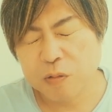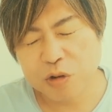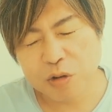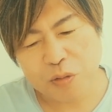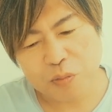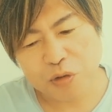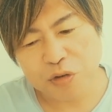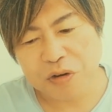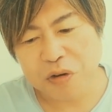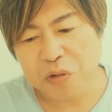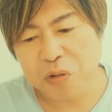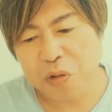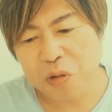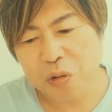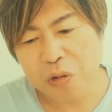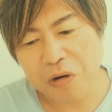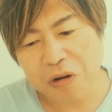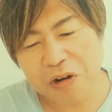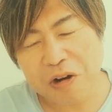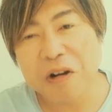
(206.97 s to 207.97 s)
ちょっと僕は
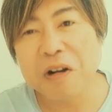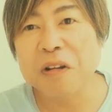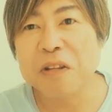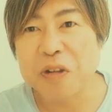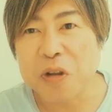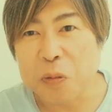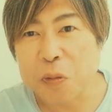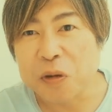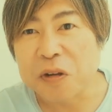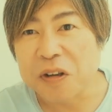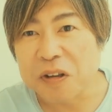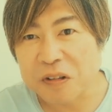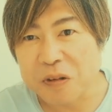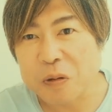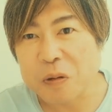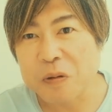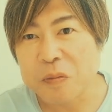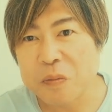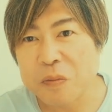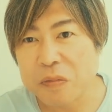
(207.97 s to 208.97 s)
これかなって思ったんです
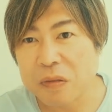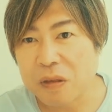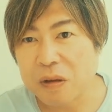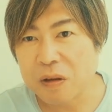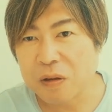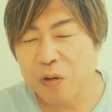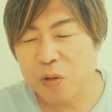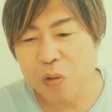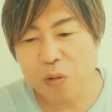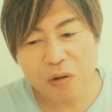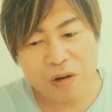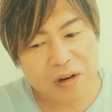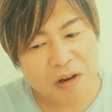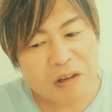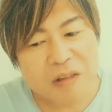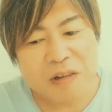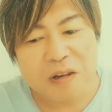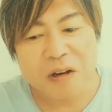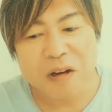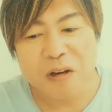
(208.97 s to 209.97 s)
よね。これ
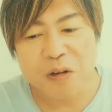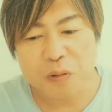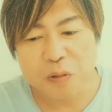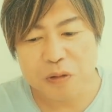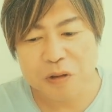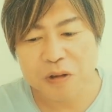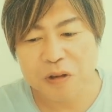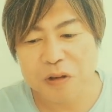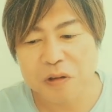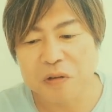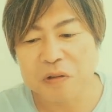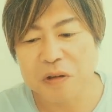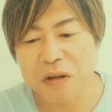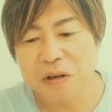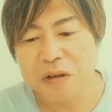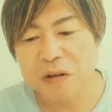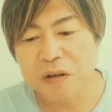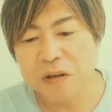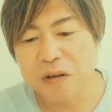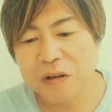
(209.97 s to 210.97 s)
なんじゃないのっていう
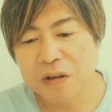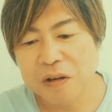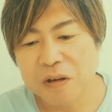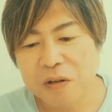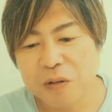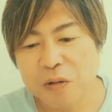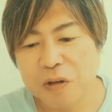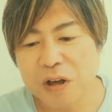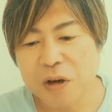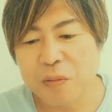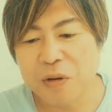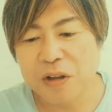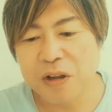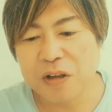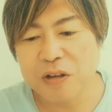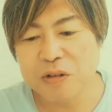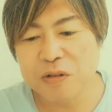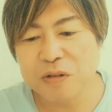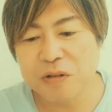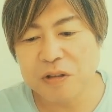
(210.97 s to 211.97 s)
ね。これ山
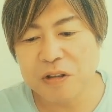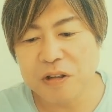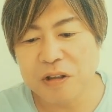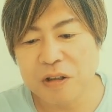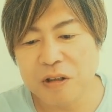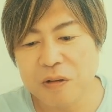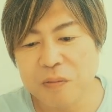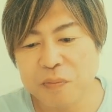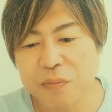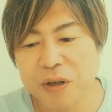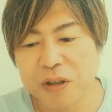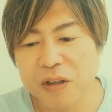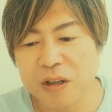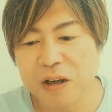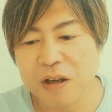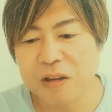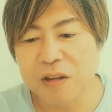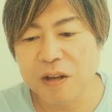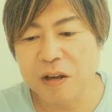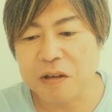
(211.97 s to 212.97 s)
田裕貴
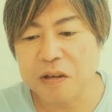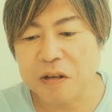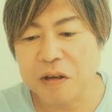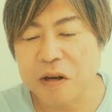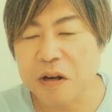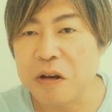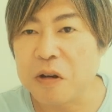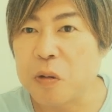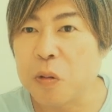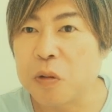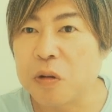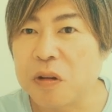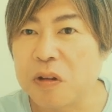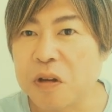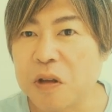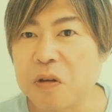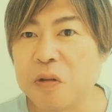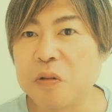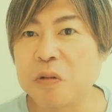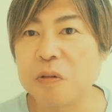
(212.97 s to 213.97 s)
パターンなんじゃないのっ
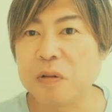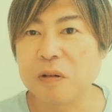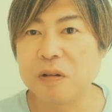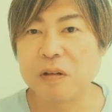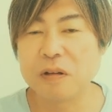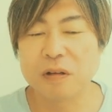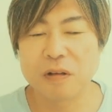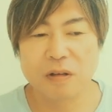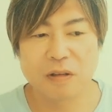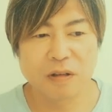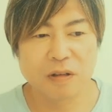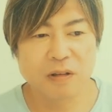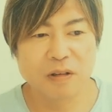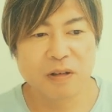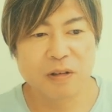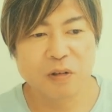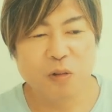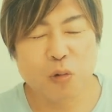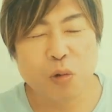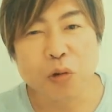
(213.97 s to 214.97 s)
ていう
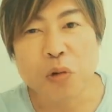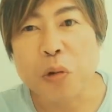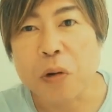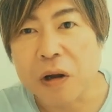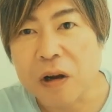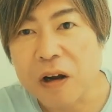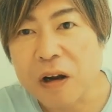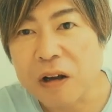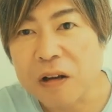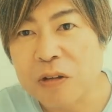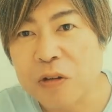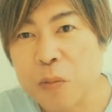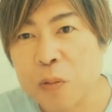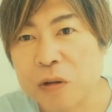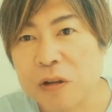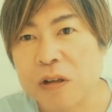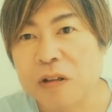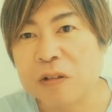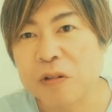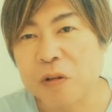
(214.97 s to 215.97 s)
ことかなと
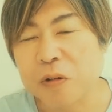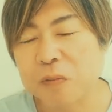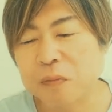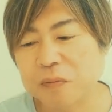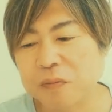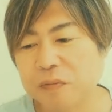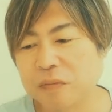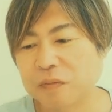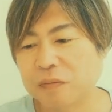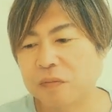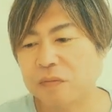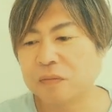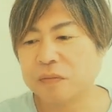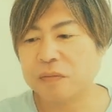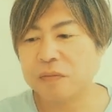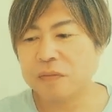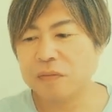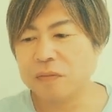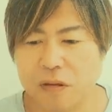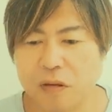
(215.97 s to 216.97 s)
思ったんですよ。
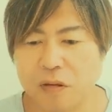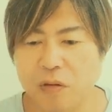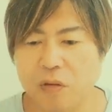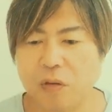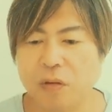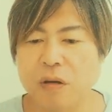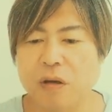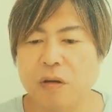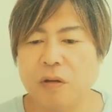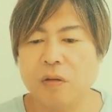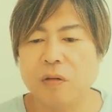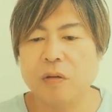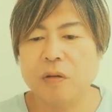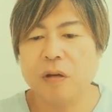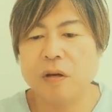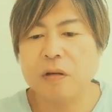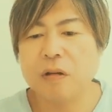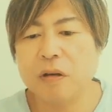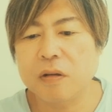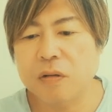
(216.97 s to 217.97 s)
うん、今回の
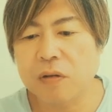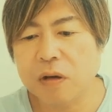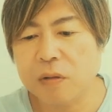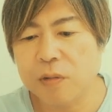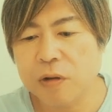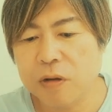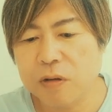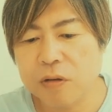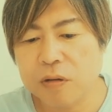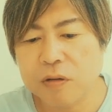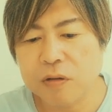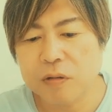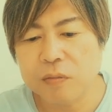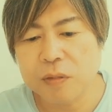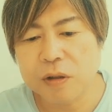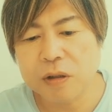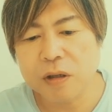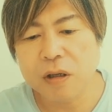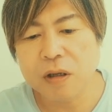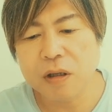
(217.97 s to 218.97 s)
なあちゃんと山田裕貴くん
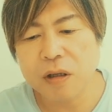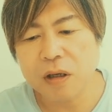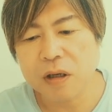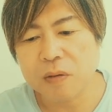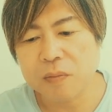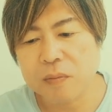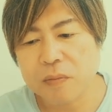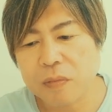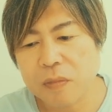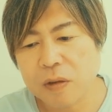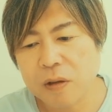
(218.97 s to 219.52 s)
みたいに、